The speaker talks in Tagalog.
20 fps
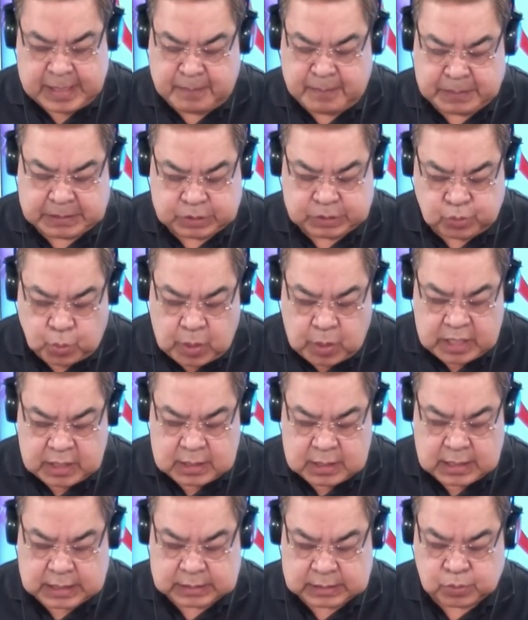na
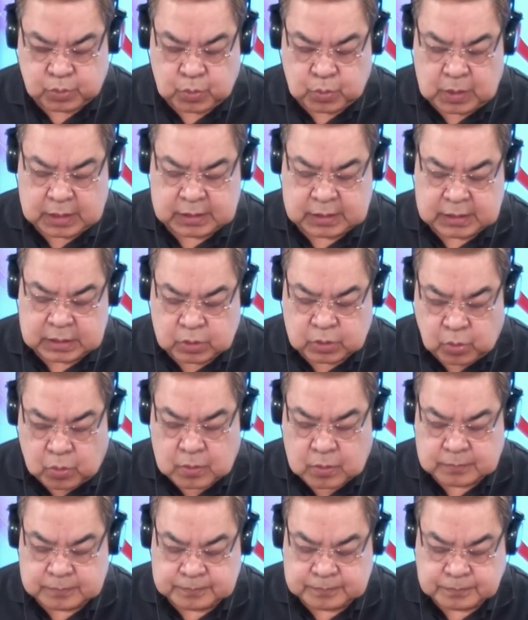batuhin ang katulad
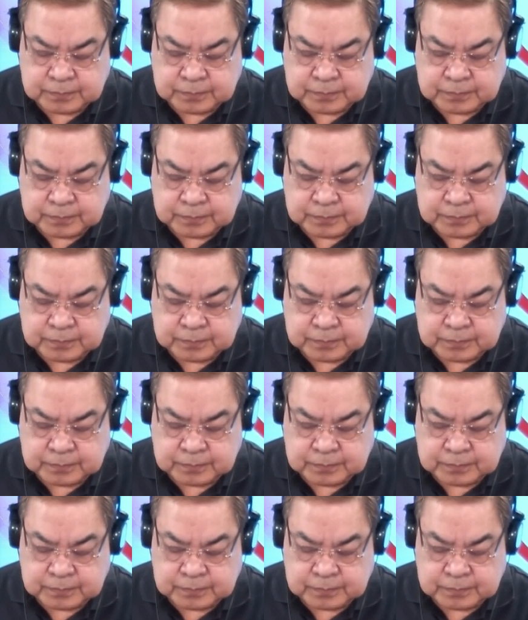nito.